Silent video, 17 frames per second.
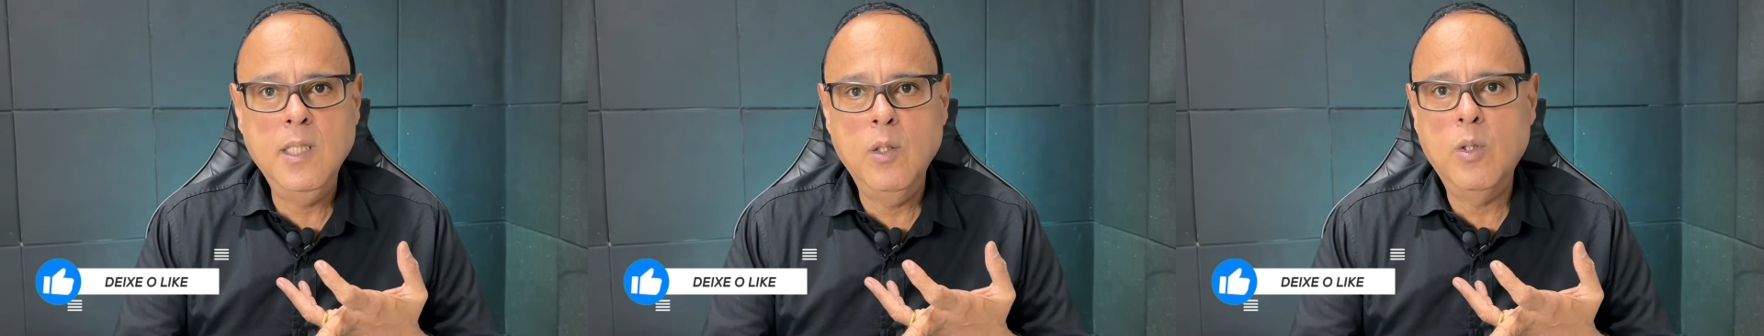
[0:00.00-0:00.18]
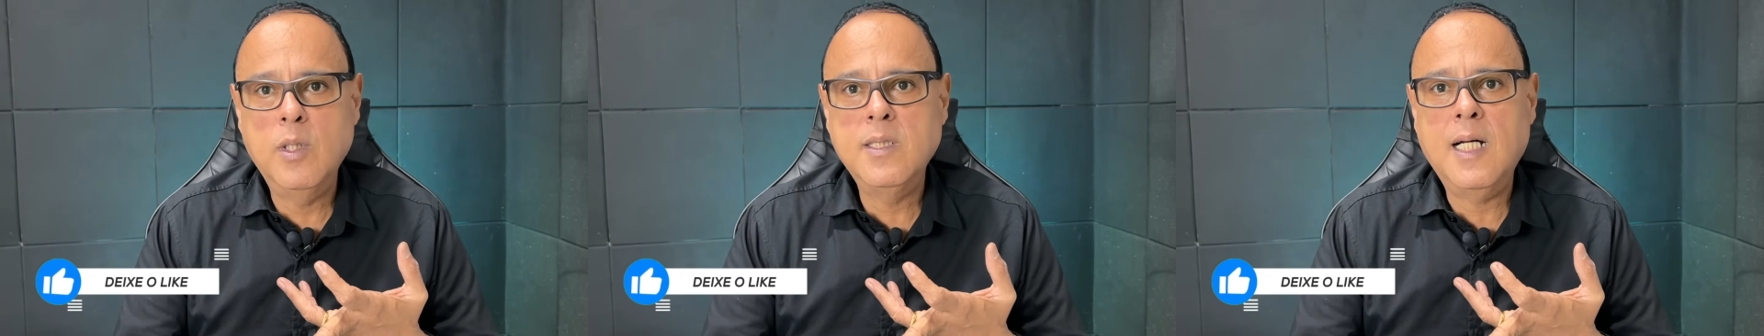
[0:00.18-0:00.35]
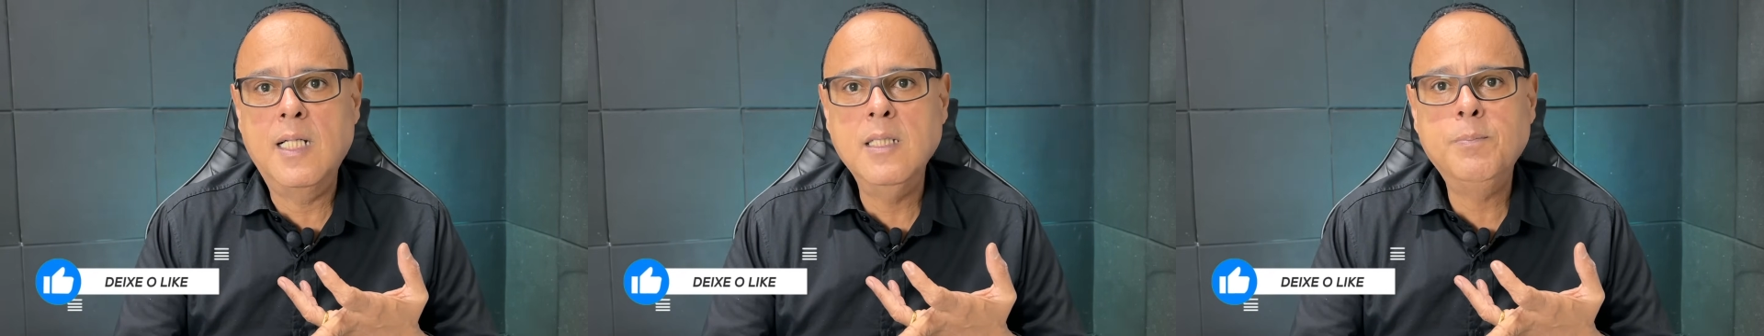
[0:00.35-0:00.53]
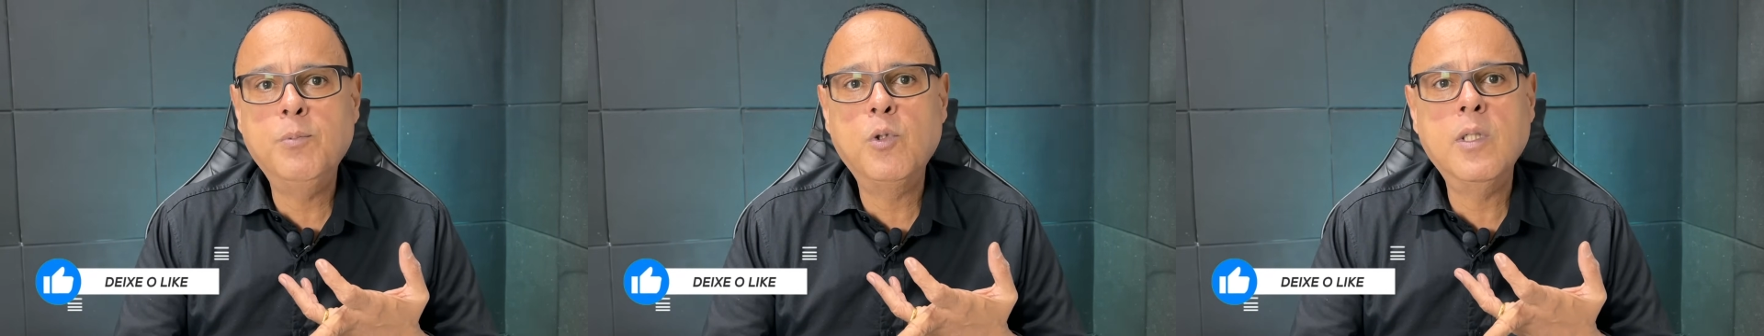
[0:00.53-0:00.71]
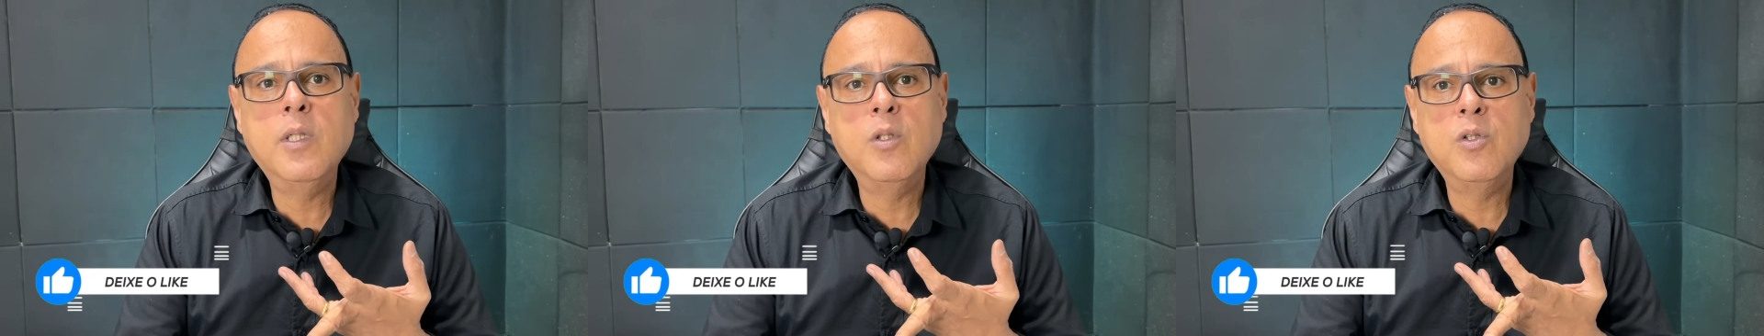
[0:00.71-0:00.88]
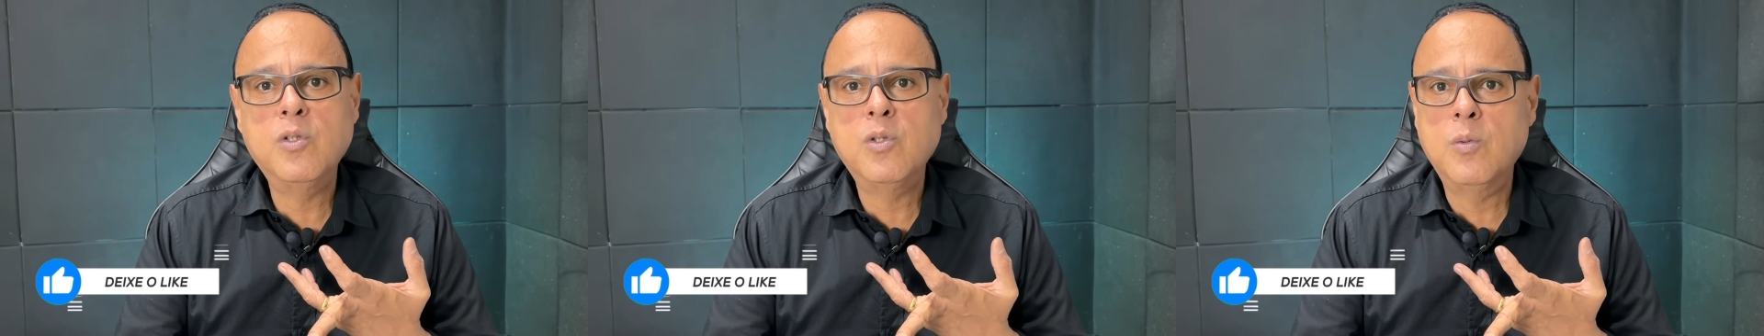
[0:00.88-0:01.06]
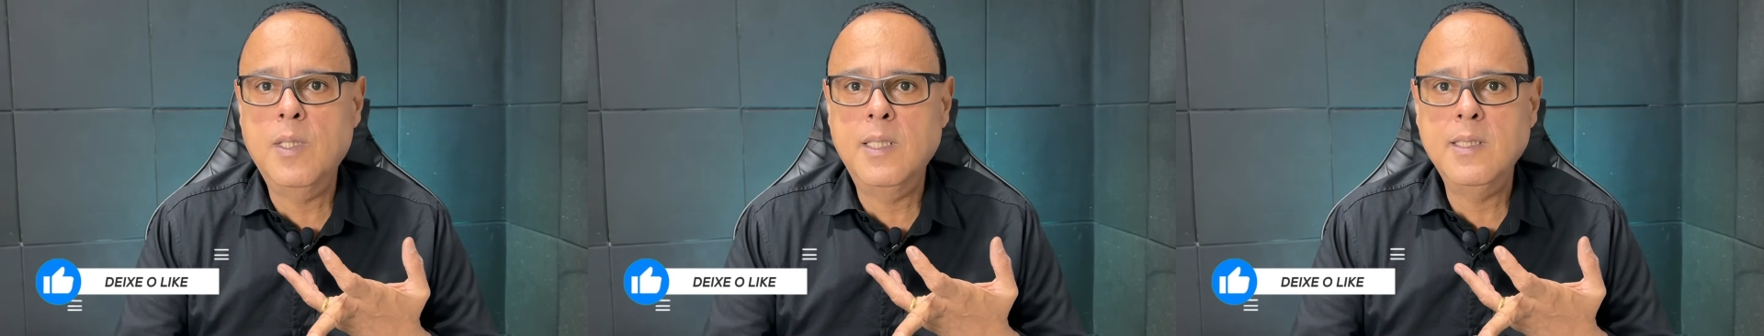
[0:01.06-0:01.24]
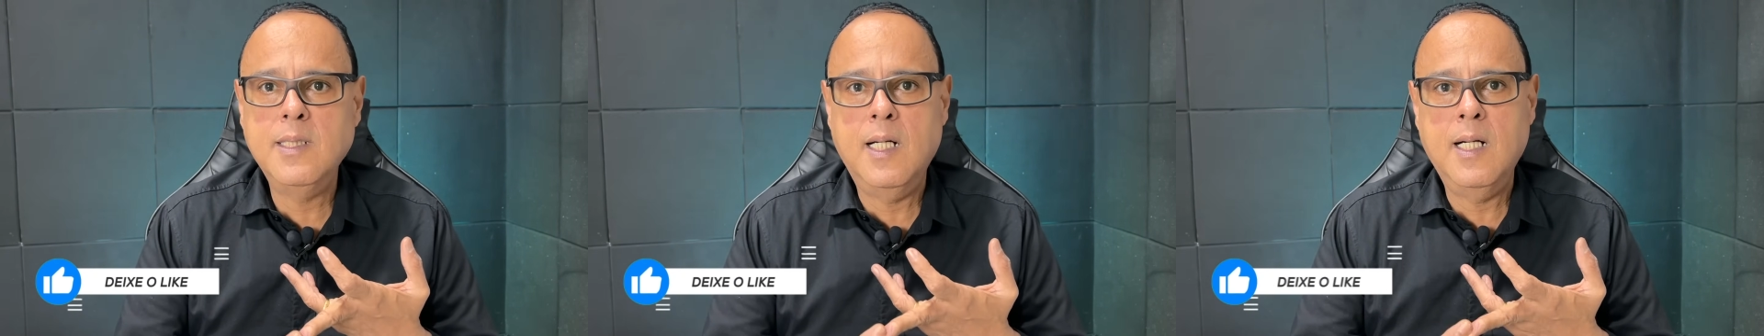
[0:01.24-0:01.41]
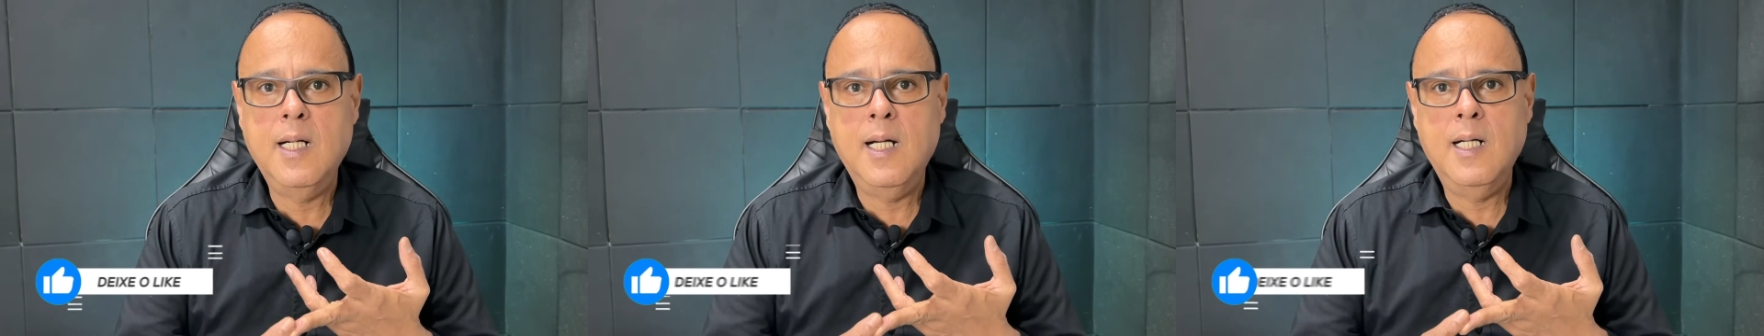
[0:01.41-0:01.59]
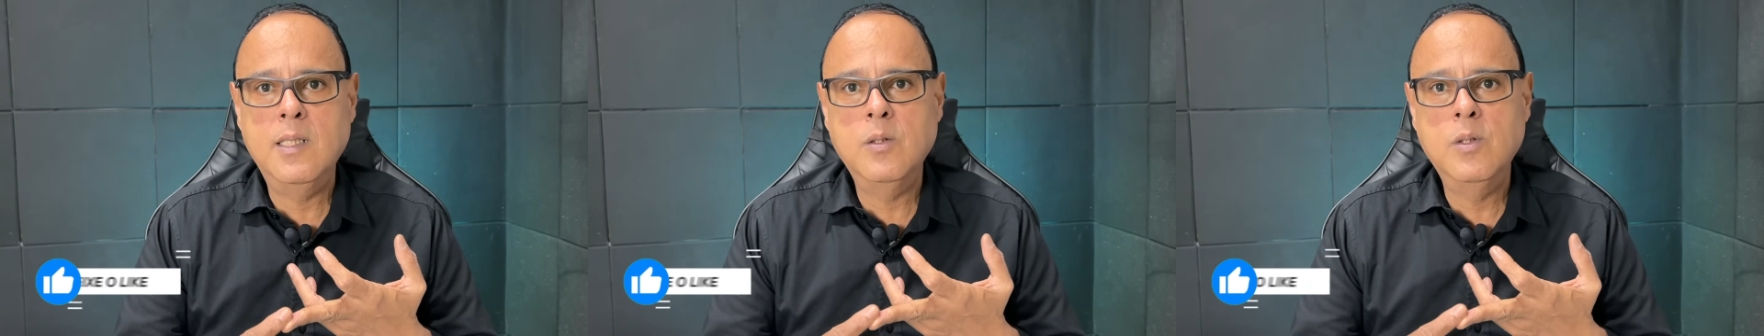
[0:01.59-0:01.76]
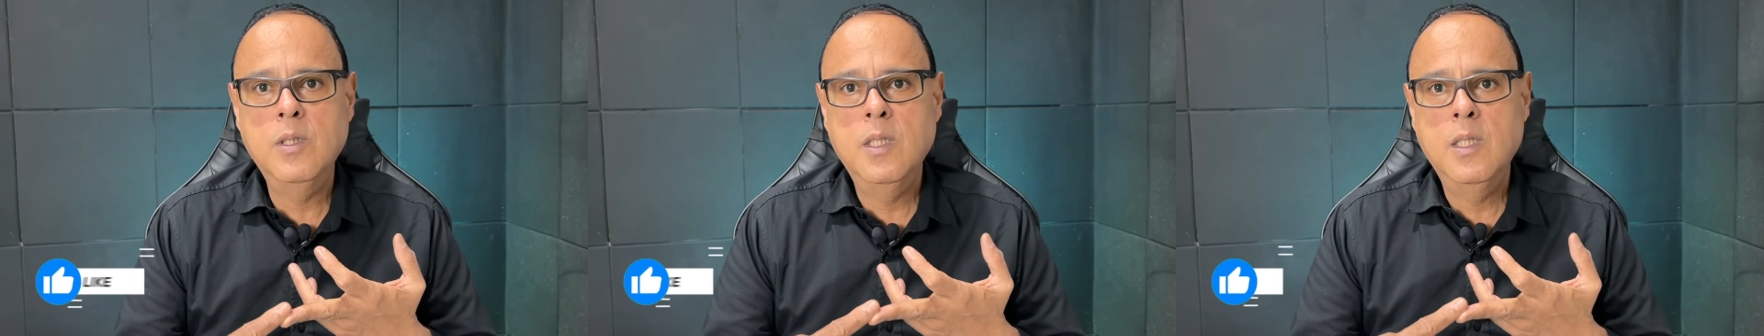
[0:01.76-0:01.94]
lotado porque eu sou um
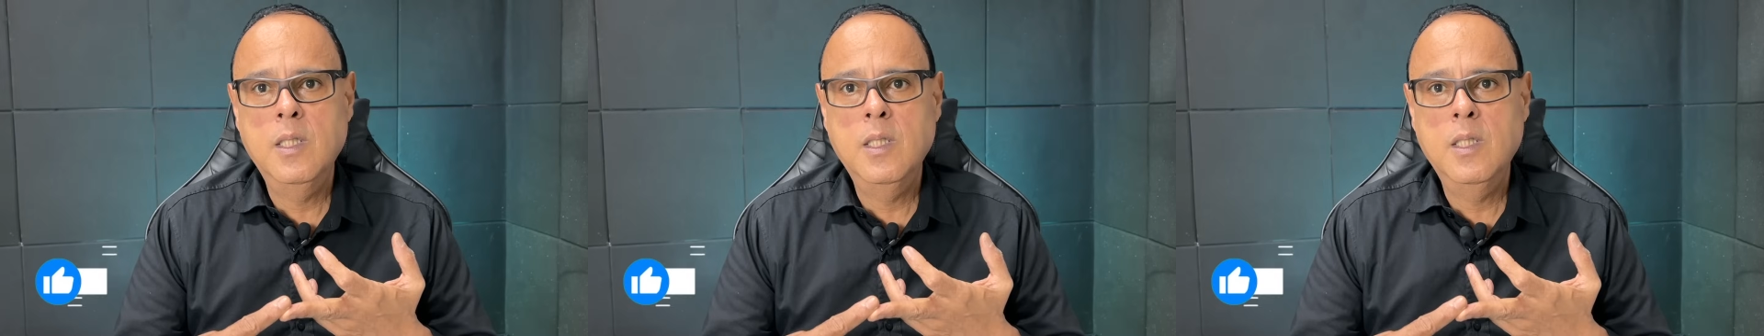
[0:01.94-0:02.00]
azarado